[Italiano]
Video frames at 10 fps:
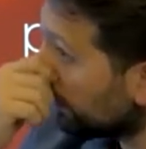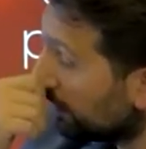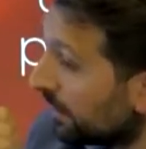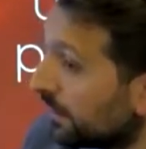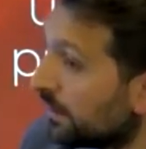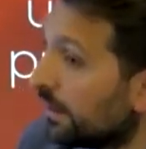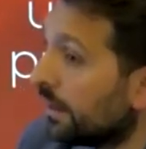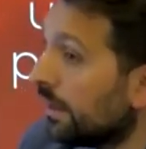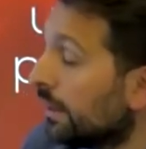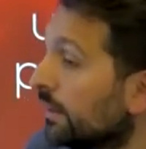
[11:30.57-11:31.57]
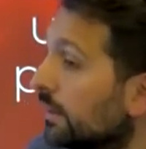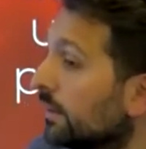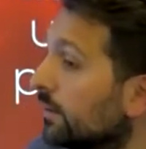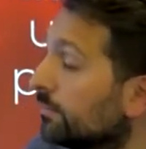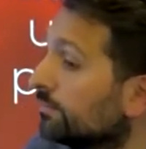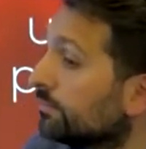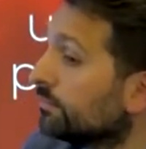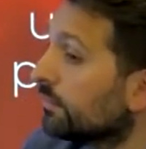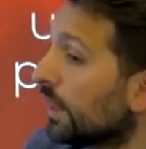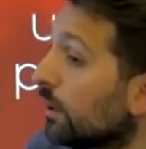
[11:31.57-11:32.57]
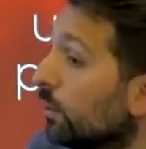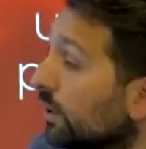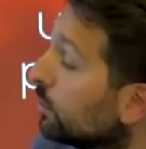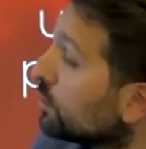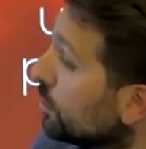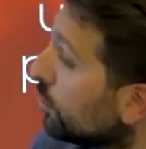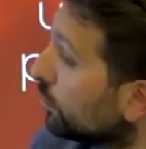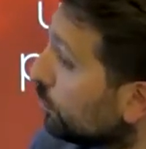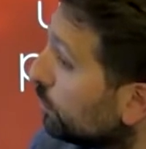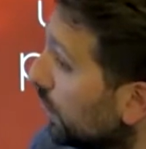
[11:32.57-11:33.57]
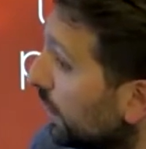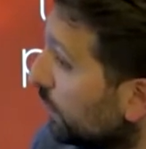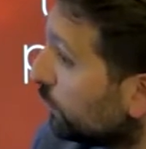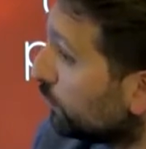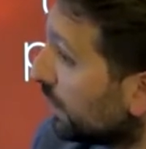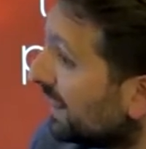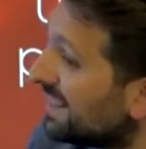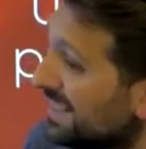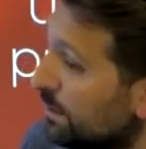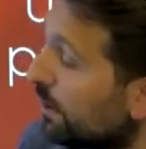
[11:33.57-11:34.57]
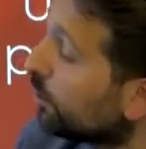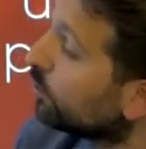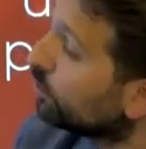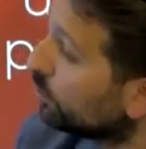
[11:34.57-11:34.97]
eh, e, eh, quindi consiglio a tutti la lettura del Simenon,